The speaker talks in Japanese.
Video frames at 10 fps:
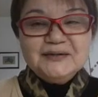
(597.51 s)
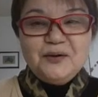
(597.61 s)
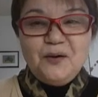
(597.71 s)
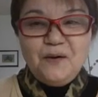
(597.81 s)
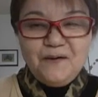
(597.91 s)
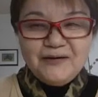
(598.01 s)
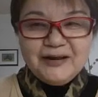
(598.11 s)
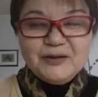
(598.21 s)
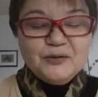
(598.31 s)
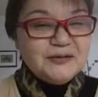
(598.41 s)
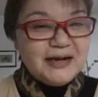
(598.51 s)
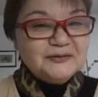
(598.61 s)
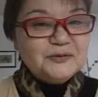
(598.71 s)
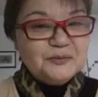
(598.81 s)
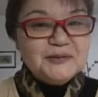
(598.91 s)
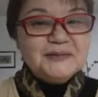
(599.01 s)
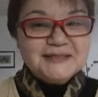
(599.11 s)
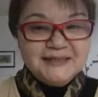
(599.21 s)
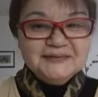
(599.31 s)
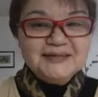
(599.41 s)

これよくあると思いません